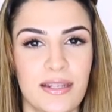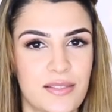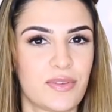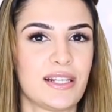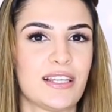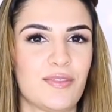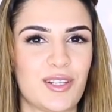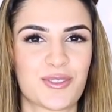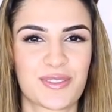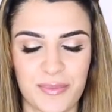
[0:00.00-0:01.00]
deswegen legen wir
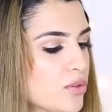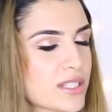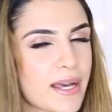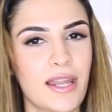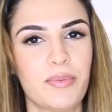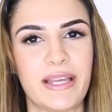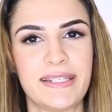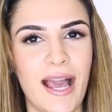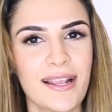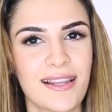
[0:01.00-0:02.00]
los. Und gerade bei
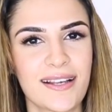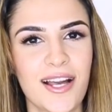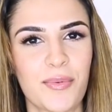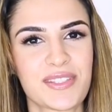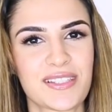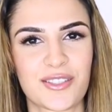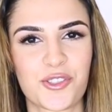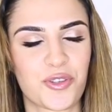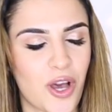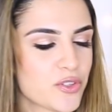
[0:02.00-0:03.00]
Nagellack kann man sich das
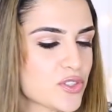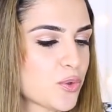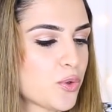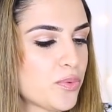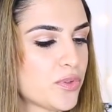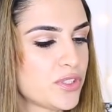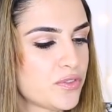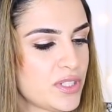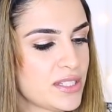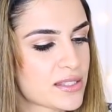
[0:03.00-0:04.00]
schön austoben und ich
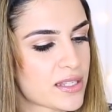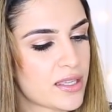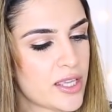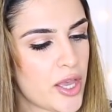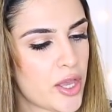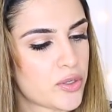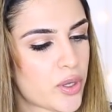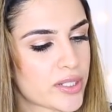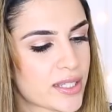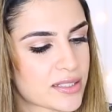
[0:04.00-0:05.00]
finde diese
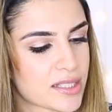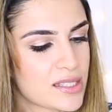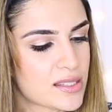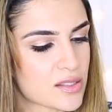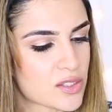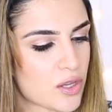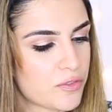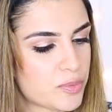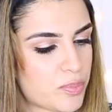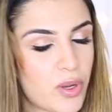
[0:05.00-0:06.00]
neuen Catrice
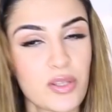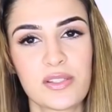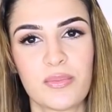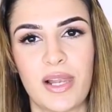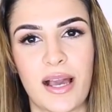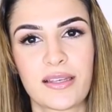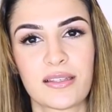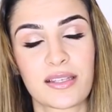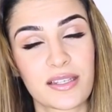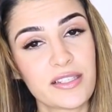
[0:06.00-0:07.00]
Soft Blossom
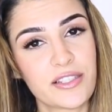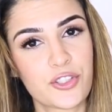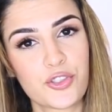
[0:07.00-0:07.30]
Lacke. Richtig